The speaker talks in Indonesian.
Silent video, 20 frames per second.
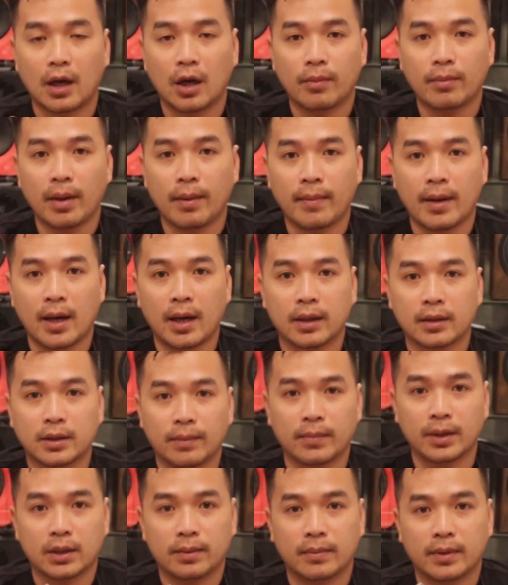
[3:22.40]
Kalau memang
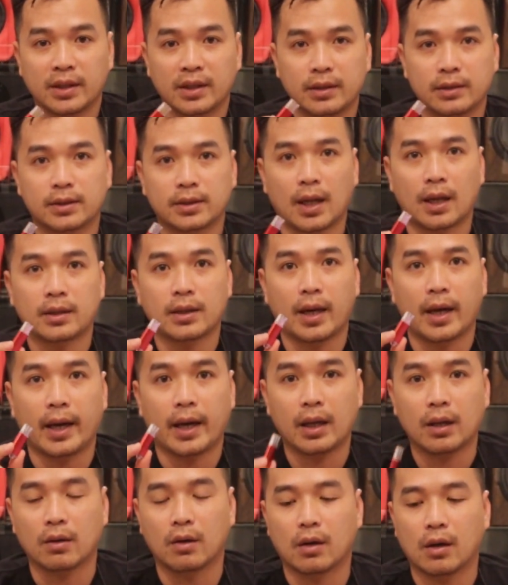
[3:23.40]
teman-teman installnya
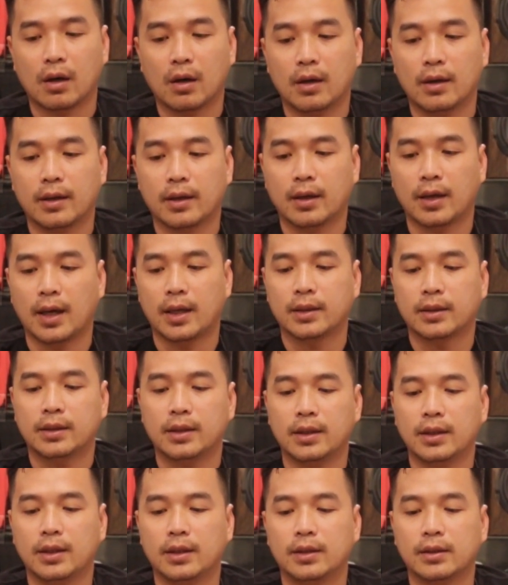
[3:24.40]
error,
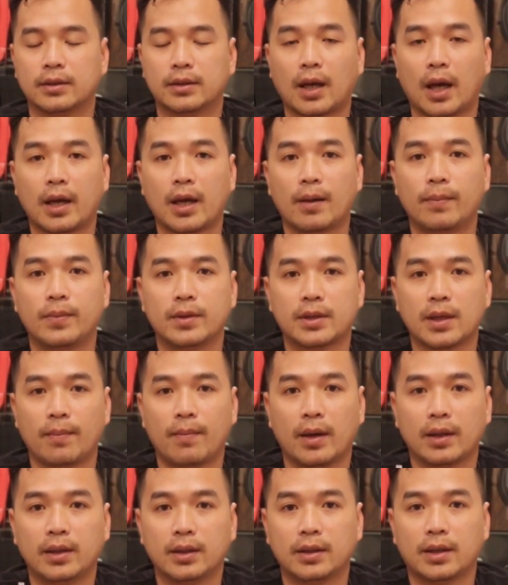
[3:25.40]
nanti saya bisa
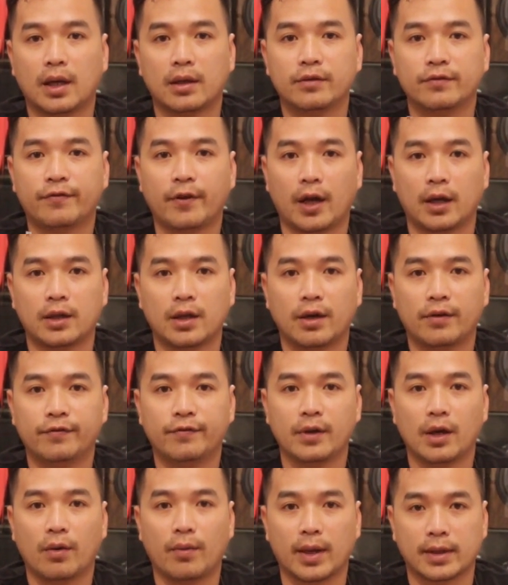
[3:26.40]
bagikan filenya
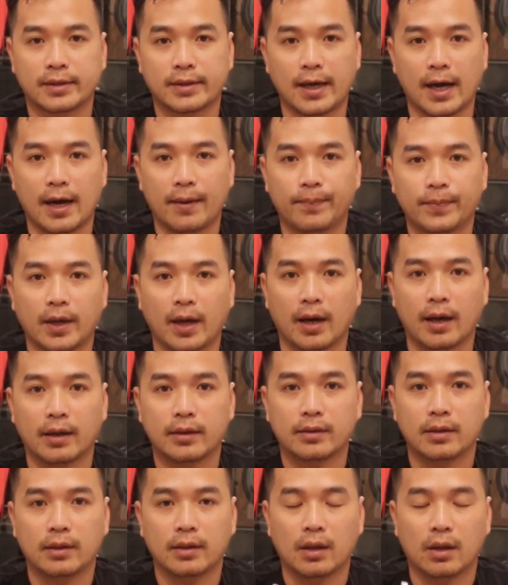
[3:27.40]
via WhatsApp ya.
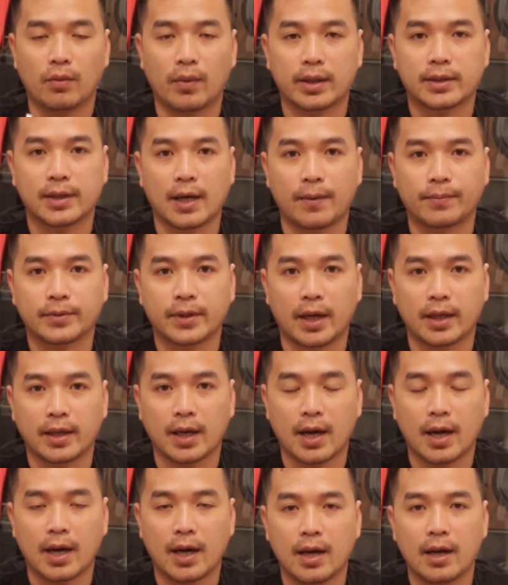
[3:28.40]
Tinggal WhatsApp
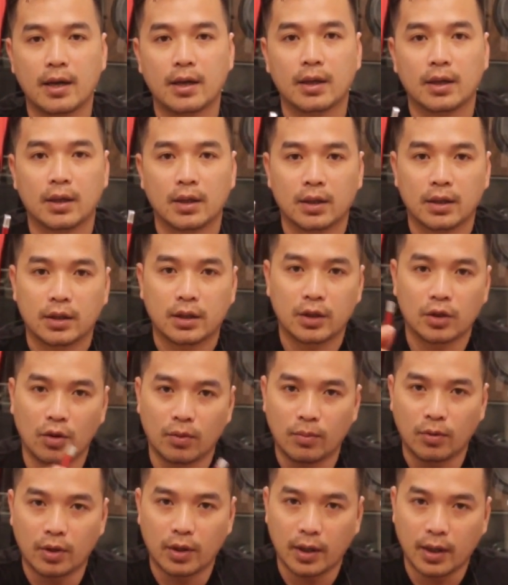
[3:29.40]
saya di
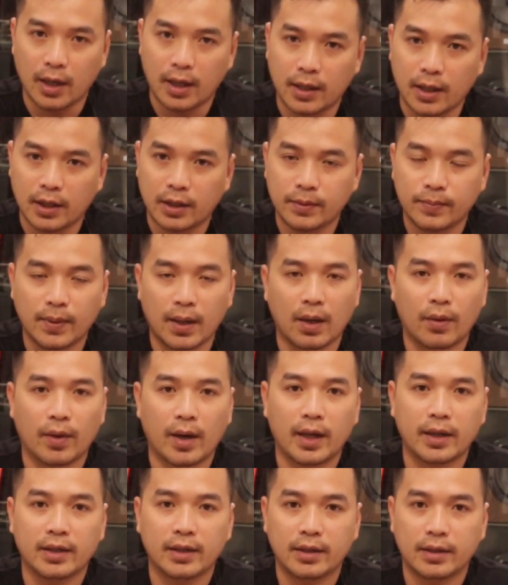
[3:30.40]
nomor yang ada di
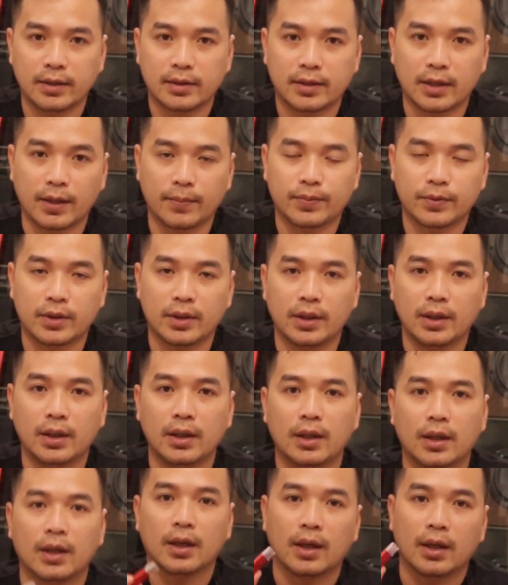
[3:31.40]
bawah di
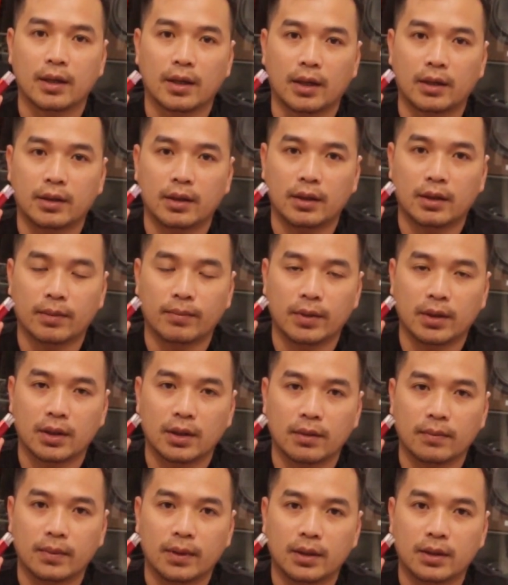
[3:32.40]
deskripsi. Nanti
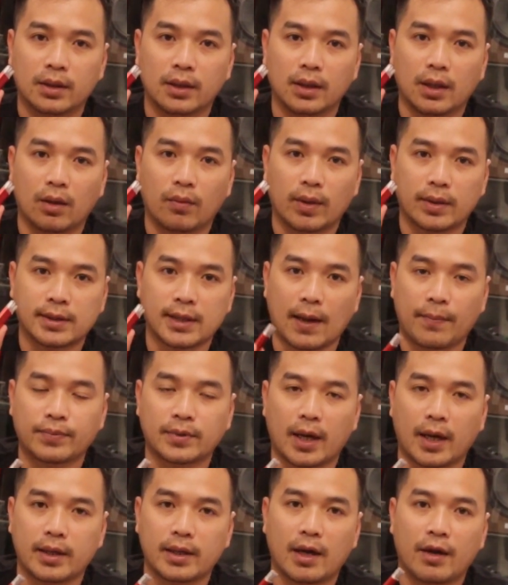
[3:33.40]
teman-teman tinggal WhatsApp
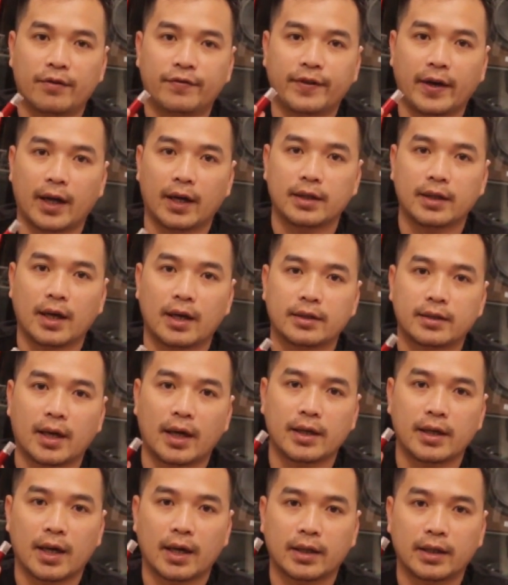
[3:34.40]
saya, filenya
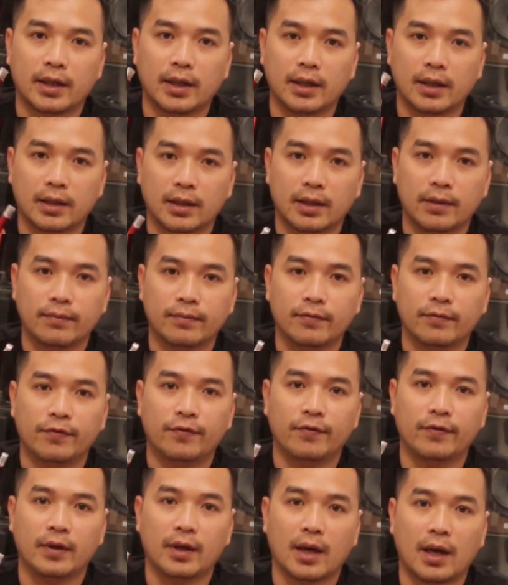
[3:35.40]
saya kirim
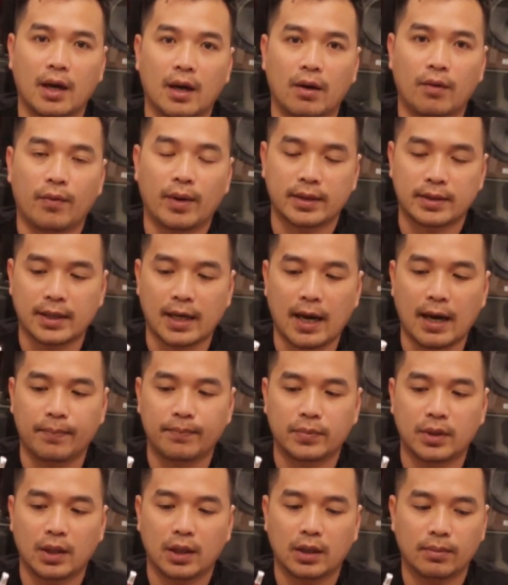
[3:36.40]
via
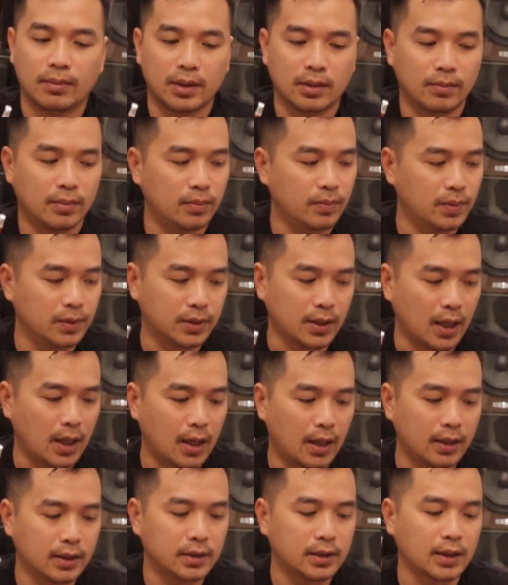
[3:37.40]
WhatsApp. Jadi teman-teman
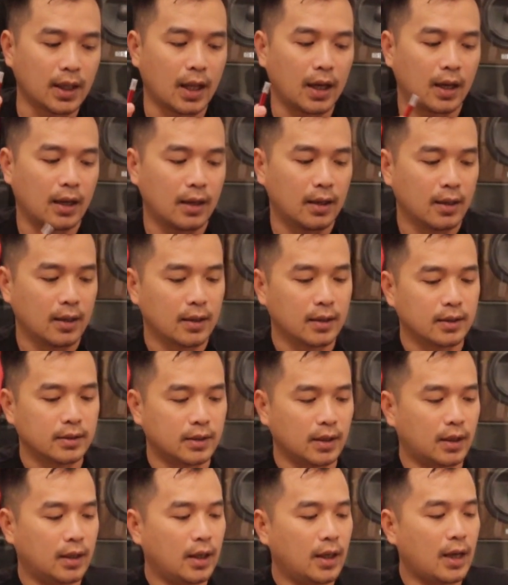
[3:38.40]
bisa install.
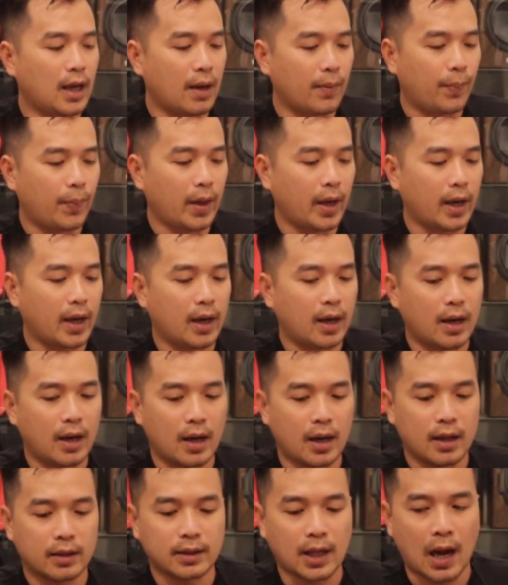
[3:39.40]
Jadi apa yang
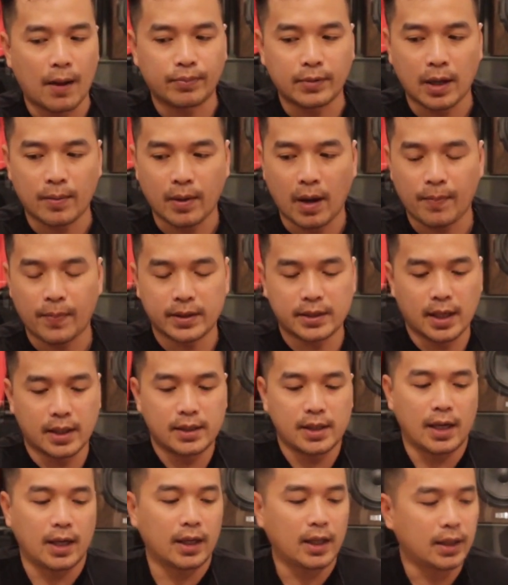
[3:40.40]
eh, tahap-tahap uh, apa
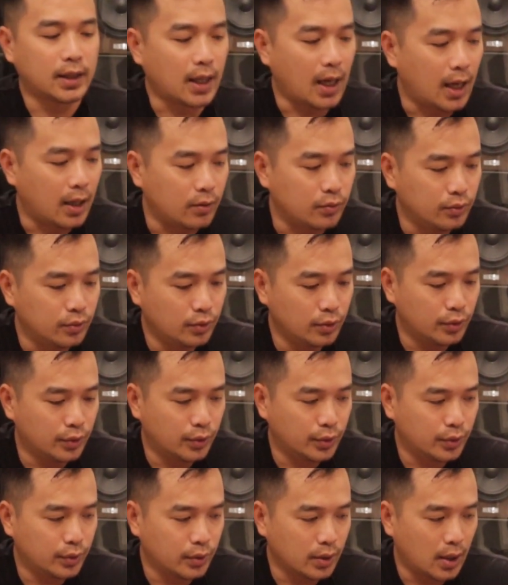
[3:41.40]
saja yang kita
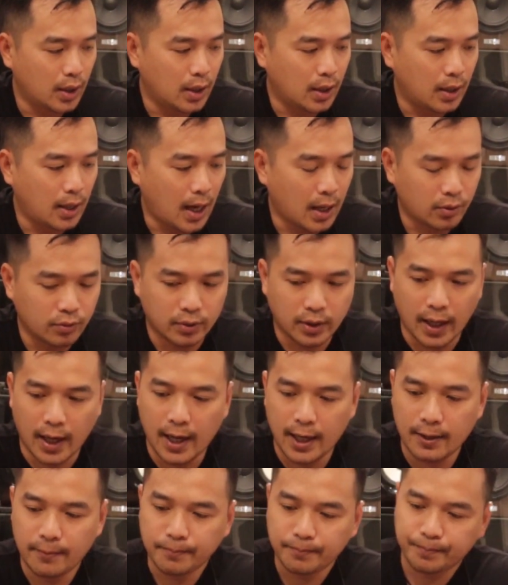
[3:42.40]
harus uh,
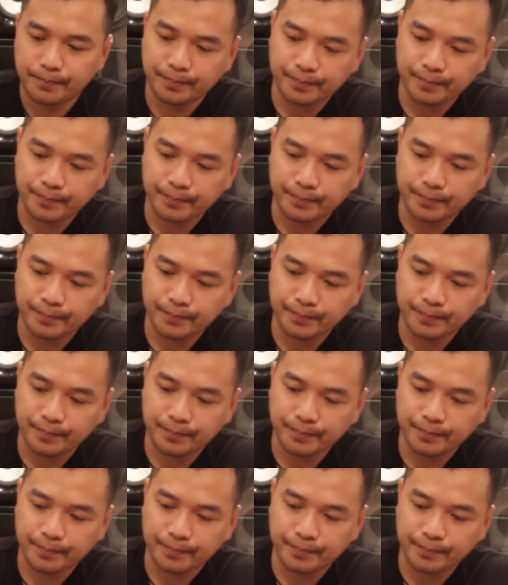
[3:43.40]
lakukan?